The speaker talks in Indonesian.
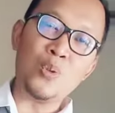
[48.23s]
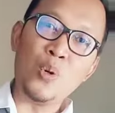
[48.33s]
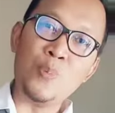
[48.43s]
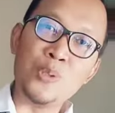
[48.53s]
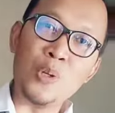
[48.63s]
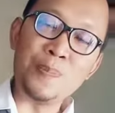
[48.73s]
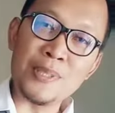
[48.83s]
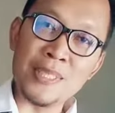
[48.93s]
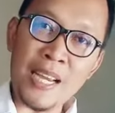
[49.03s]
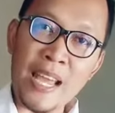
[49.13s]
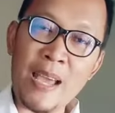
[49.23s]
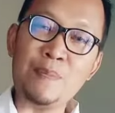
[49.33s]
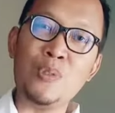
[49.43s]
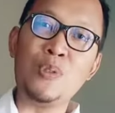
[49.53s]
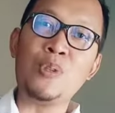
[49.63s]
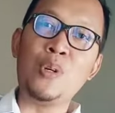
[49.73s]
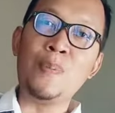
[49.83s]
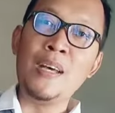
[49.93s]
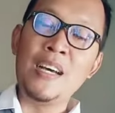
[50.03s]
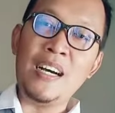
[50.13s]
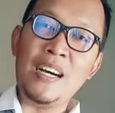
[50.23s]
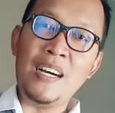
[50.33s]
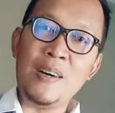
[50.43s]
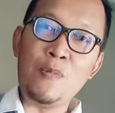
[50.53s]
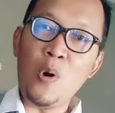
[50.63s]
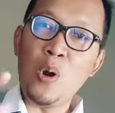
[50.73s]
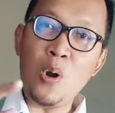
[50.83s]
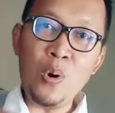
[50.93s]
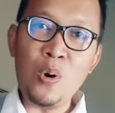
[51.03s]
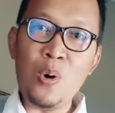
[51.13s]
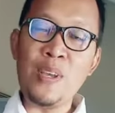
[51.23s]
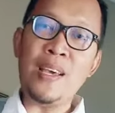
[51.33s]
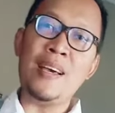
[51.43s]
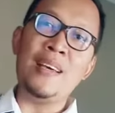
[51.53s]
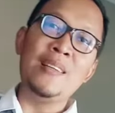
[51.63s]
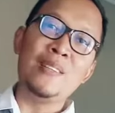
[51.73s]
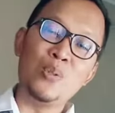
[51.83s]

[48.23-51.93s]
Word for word: Cukup subscribe, cukup uh, follow ya.